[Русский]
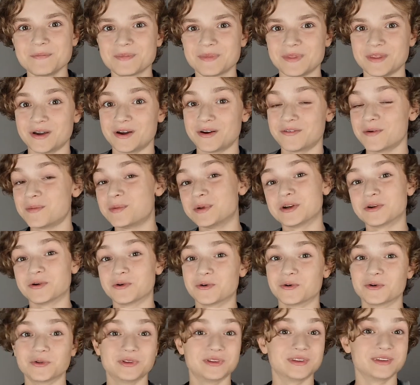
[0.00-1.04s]
а,
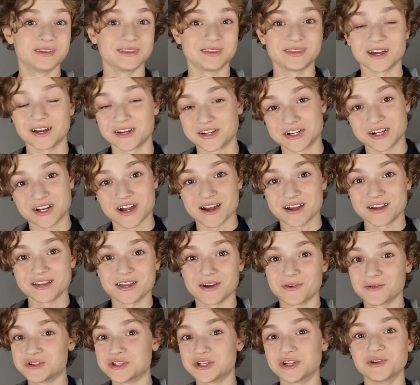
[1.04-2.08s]
во-первых, он так же, как и
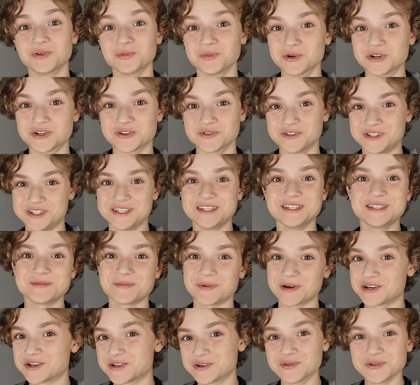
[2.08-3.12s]
я, очень любит шутить,
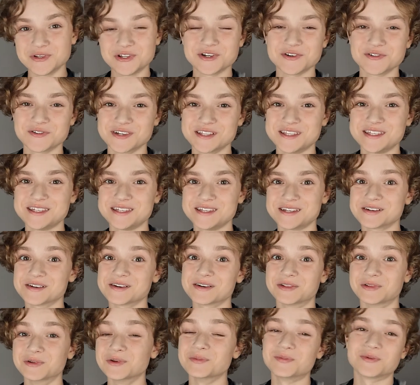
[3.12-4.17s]
подшучивать,
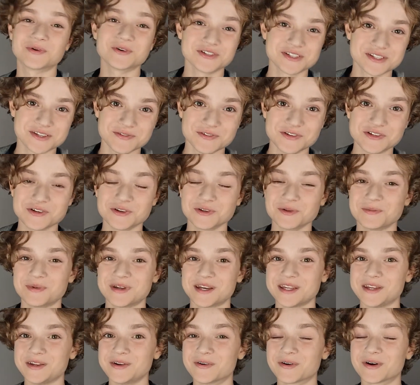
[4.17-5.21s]
э, ну и просто веселый
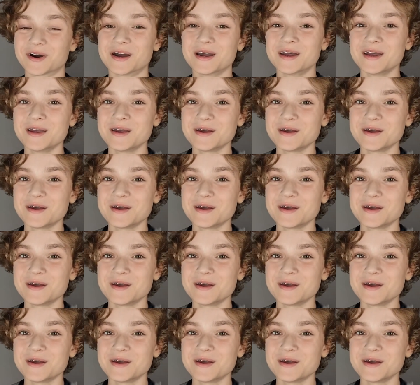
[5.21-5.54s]
паренек.